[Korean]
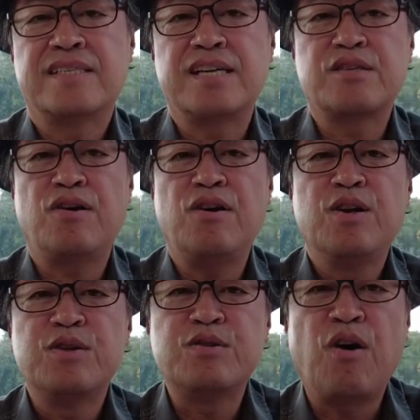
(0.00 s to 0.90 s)
그래서
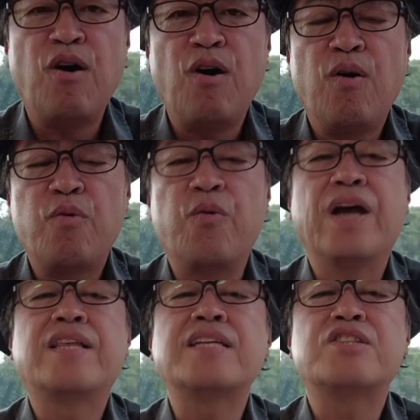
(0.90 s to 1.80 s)
너
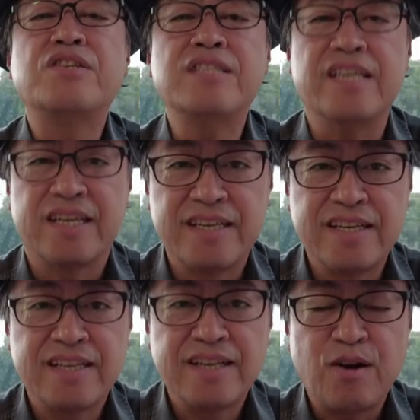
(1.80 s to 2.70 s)
왜 다쳤니?
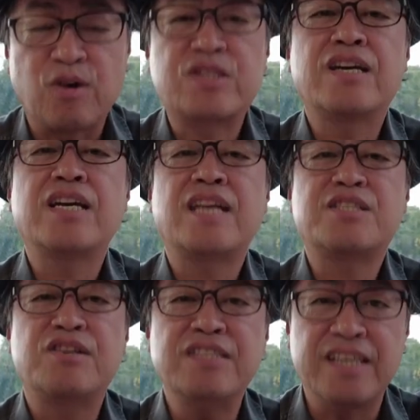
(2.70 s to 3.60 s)
어떻게
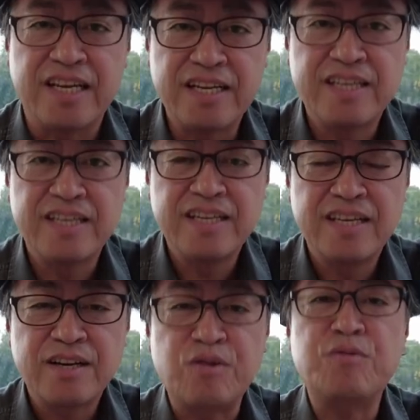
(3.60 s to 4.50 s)
다쳤니?
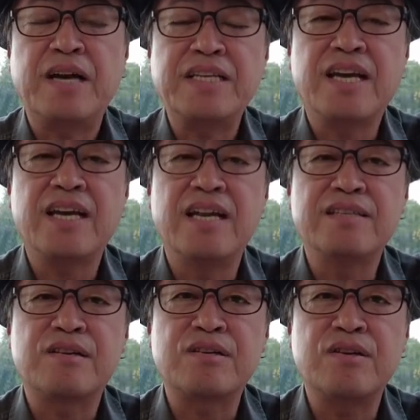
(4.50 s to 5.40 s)
그리고 만약에 예를
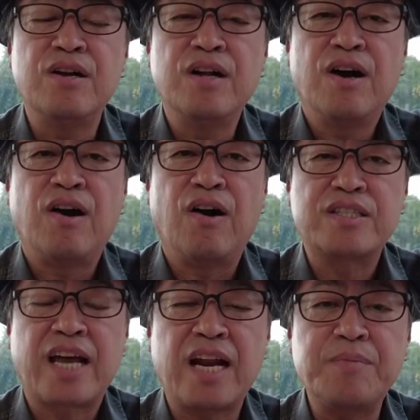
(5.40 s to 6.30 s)
들어서
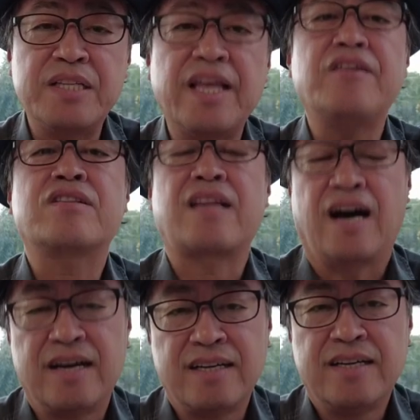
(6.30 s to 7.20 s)
사람이
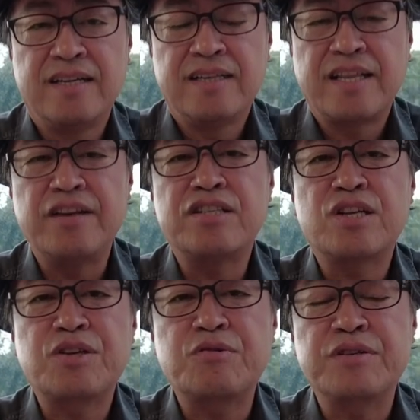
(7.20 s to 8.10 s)
때렸다.
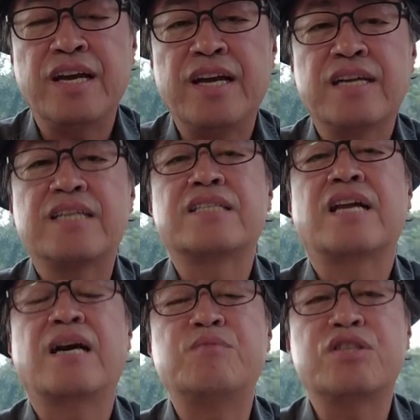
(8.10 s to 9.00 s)
때렸을 경우에 그
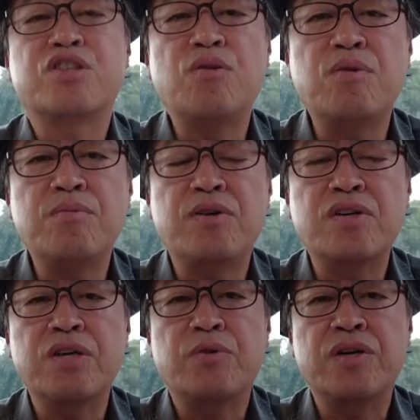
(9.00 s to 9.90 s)
사람을
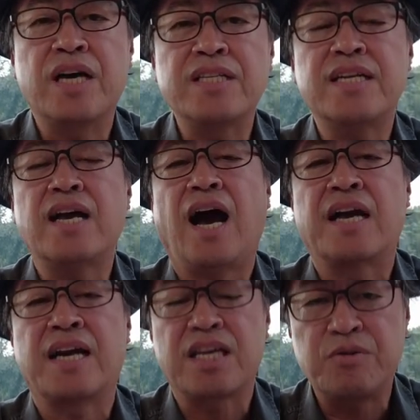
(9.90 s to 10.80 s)
처벌받기 원하니
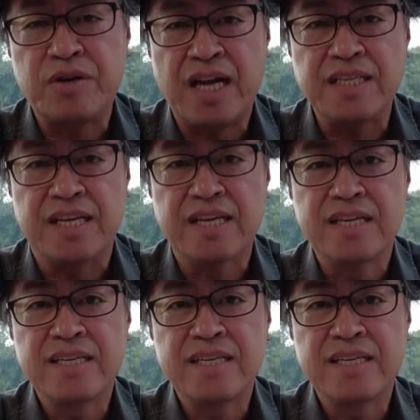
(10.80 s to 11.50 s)
안 하기 원하니?